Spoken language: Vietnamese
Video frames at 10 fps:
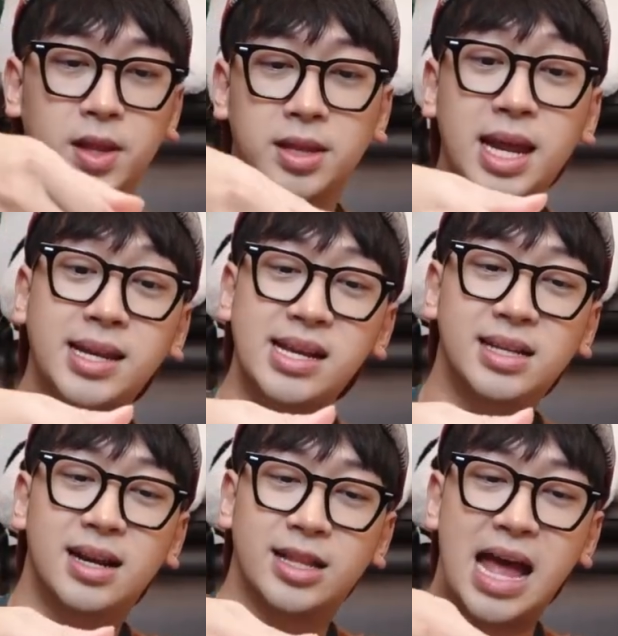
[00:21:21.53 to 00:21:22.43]
ninh nãy
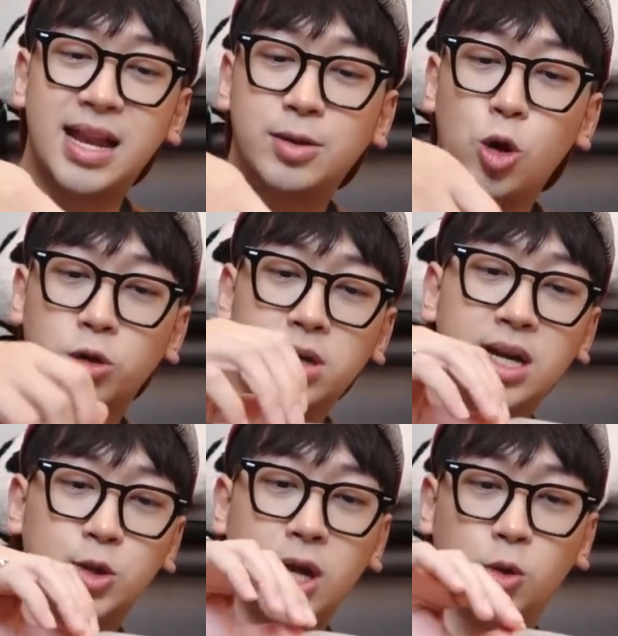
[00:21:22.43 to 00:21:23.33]
giờ là ăn đồ tươi
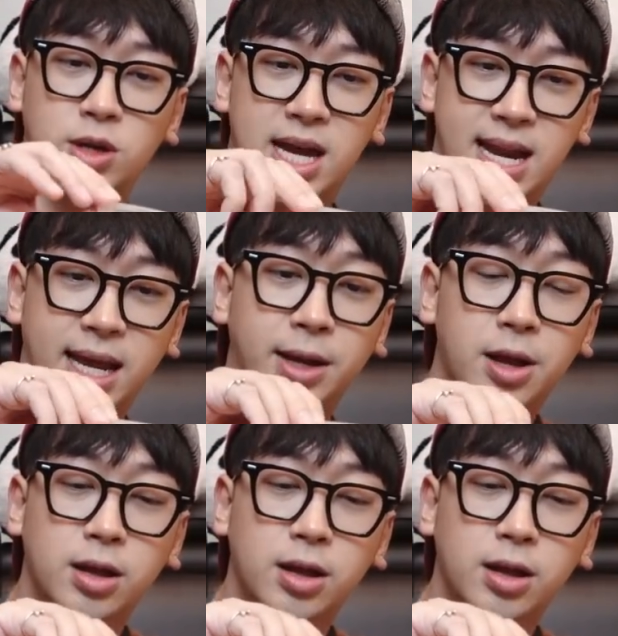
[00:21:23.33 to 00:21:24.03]
là toàn của nhà này